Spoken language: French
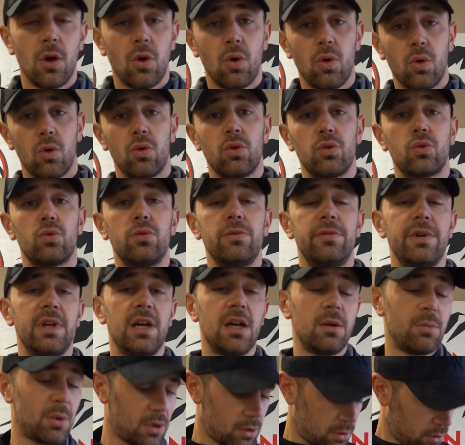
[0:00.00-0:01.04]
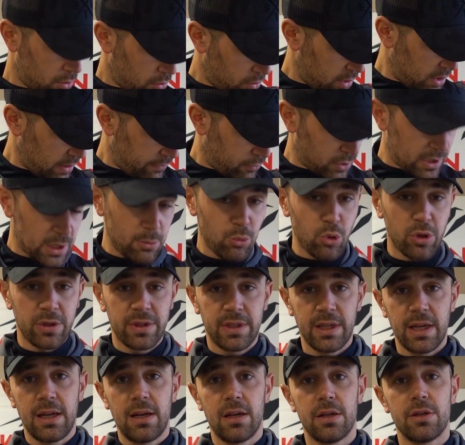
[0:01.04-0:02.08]
On retrouve également au niveau des
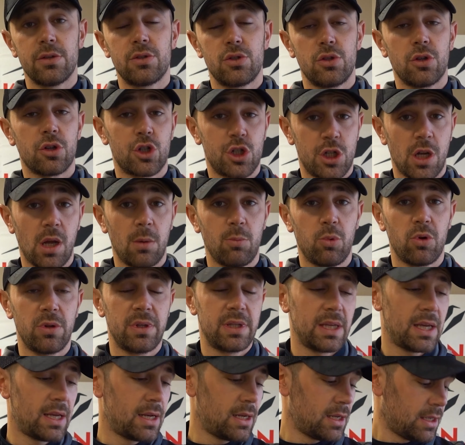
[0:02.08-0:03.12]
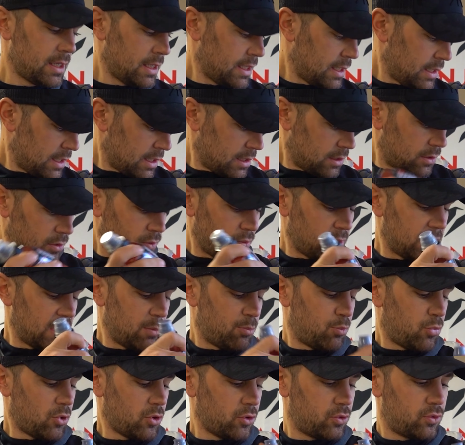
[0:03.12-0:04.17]
bretelles, sur chaque bretelle, donc des
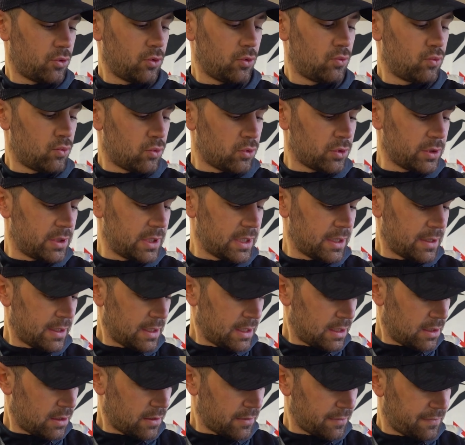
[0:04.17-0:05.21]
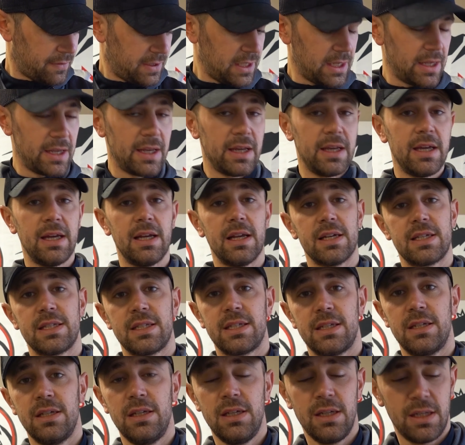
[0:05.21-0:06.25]
porte-gourdes en filet
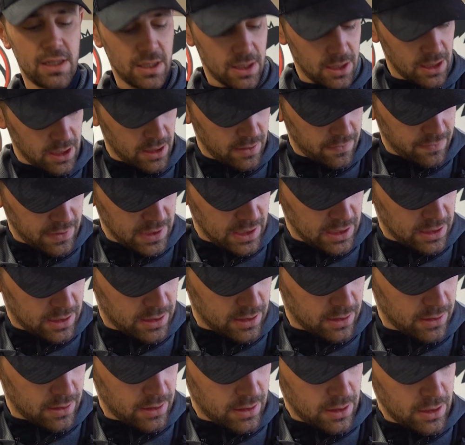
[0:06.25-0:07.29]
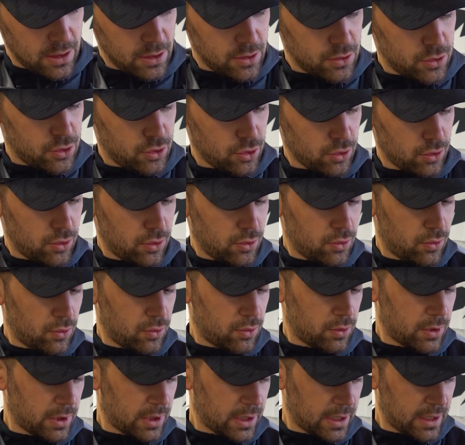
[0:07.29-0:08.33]
élastique avec sur le
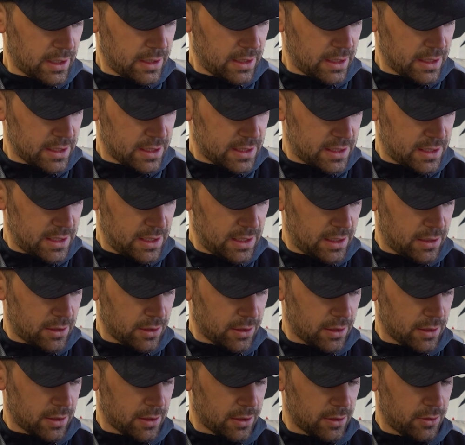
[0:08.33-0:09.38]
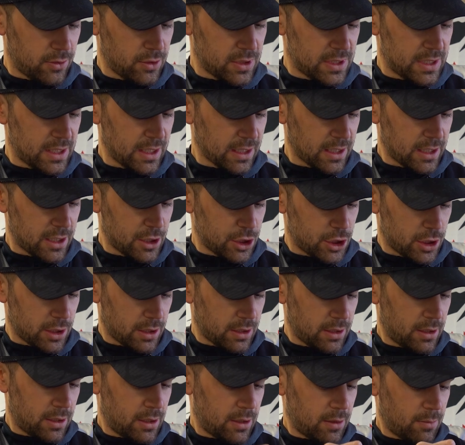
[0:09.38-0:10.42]
haut un élastique de serrage
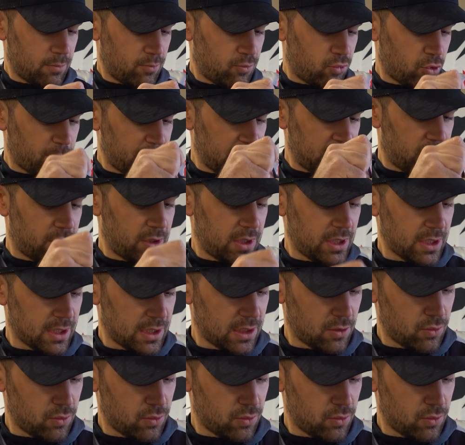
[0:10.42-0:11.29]
pour maintenir la